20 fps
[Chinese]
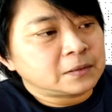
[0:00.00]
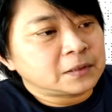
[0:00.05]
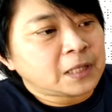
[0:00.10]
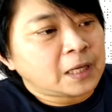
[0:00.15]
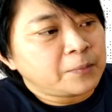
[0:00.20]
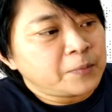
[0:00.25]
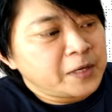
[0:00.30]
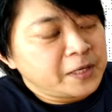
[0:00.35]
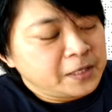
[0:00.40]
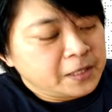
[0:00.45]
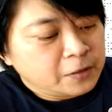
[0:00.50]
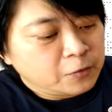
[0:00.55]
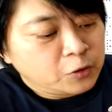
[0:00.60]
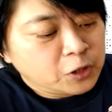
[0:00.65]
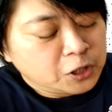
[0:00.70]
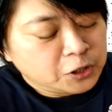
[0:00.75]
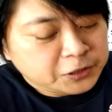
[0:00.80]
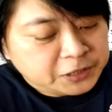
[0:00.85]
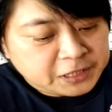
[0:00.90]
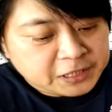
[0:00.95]
他们也
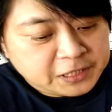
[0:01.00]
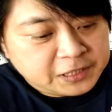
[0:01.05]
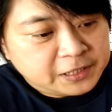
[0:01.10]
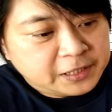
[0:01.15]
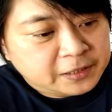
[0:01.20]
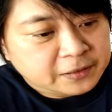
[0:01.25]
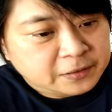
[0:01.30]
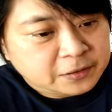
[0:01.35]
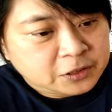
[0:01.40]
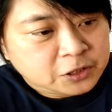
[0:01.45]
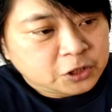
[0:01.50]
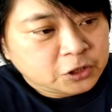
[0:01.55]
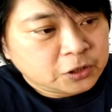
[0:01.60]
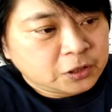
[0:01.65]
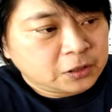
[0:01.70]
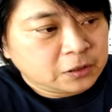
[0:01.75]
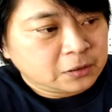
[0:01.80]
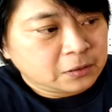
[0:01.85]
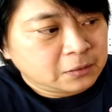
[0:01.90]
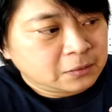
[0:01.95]
会有祭典，就
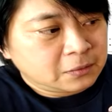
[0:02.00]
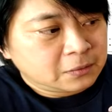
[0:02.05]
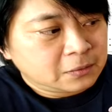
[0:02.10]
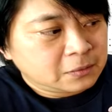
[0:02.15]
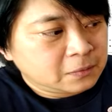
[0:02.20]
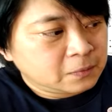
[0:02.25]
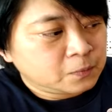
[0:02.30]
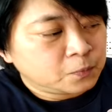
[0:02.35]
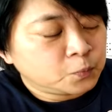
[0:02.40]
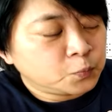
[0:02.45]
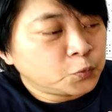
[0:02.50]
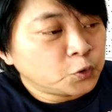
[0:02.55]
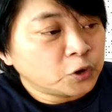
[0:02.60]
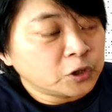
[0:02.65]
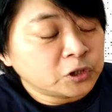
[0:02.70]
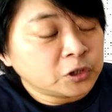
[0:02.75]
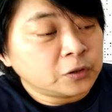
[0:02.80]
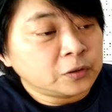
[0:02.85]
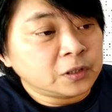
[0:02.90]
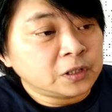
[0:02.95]
是
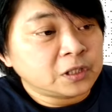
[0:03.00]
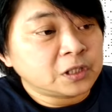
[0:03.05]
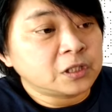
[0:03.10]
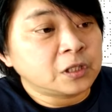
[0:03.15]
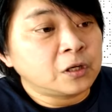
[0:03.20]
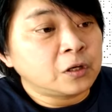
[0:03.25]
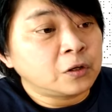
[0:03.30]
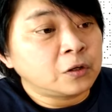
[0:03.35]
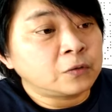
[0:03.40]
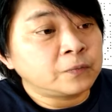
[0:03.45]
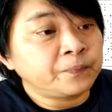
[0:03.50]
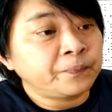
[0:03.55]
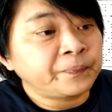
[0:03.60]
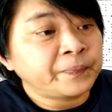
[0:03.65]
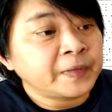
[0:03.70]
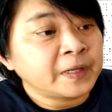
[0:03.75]
播种的时候。